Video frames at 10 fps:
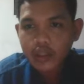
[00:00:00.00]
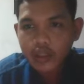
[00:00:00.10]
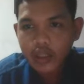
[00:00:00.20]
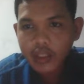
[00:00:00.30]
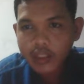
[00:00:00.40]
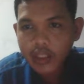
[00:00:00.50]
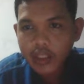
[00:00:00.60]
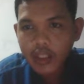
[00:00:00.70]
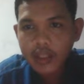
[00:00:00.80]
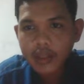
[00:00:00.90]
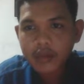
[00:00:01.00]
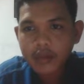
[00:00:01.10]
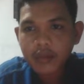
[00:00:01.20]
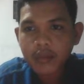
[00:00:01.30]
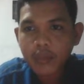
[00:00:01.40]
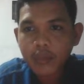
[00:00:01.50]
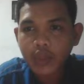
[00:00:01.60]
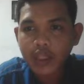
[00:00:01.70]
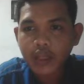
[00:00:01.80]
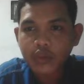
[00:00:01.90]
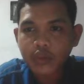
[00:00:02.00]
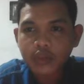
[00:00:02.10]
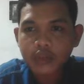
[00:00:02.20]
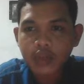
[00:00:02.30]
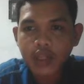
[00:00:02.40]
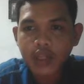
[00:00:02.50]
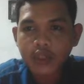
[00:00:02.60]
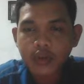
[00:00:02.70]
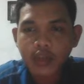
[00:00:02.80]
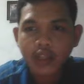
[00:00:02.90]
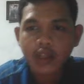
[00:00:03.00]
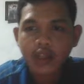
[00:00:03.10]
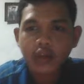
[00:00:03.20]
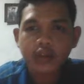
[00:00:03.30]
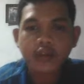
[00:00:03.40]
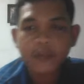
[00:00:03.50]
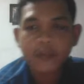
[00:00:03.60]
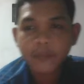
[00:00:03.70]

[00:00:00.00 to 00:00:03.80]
klik di sini buat akun atau create account